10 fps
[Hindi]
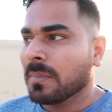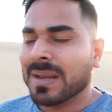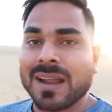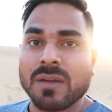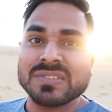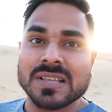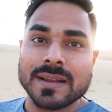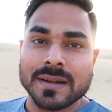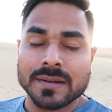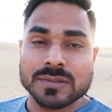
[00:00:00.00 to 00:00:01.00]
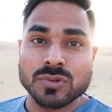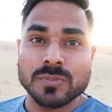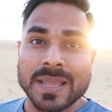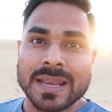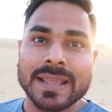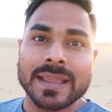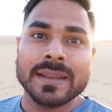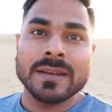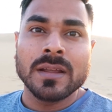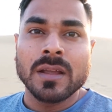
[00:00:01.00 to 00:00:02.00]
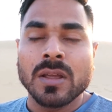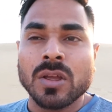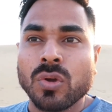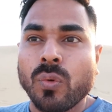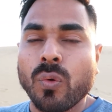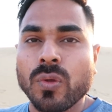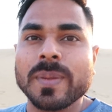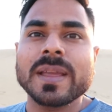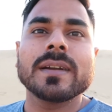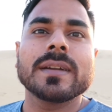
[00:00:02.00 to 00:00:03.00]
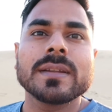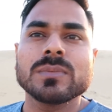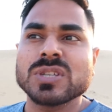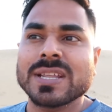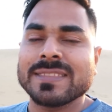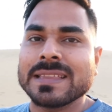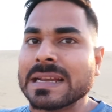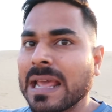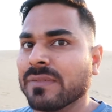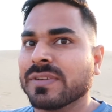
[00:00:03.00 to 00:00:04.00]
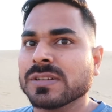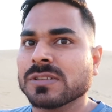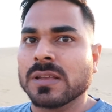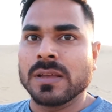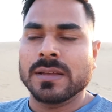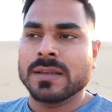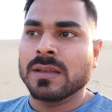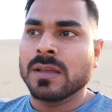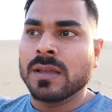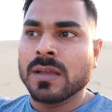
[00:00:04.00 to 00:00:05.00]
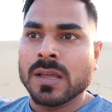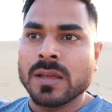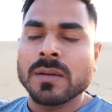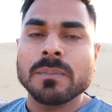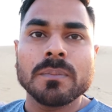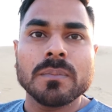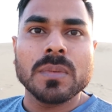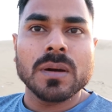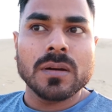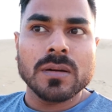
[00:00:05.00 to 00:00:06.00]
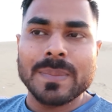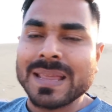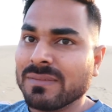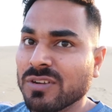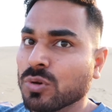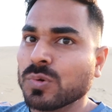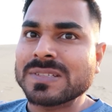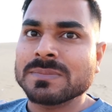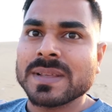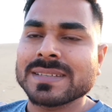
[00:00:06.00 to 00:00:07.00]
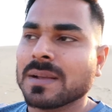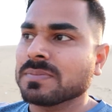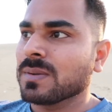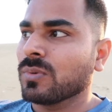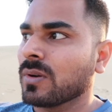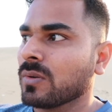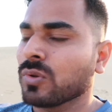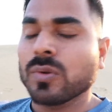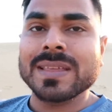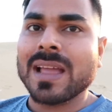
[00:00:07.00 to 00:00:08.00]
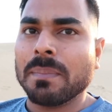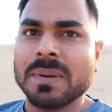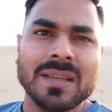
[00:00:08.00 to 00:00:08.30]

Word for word: मैंने काफ़ी सारी कंट्रीज़ घूमी हैं लेकिन कोई भी कंट्री मुझे इतनी डाइवर्स आ, मैं केवल टूरिज़्म के हिसाब से बोल रहा हूँ क्योंकि यहाँ पे